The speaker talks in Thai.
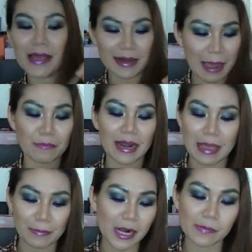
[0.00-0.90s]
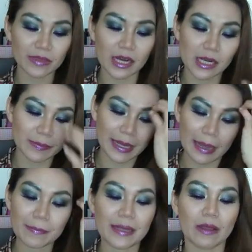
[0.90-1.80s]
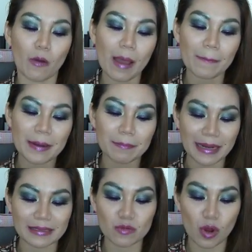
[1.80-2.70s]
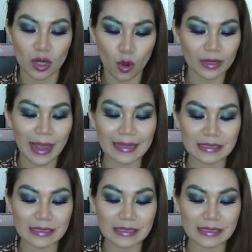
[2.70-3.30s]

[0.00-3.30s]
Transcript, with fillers: ไปรับอะไรเพิ่มเติมนะคะ เป็นแต่ว่าเป็นบัตรส่วนลด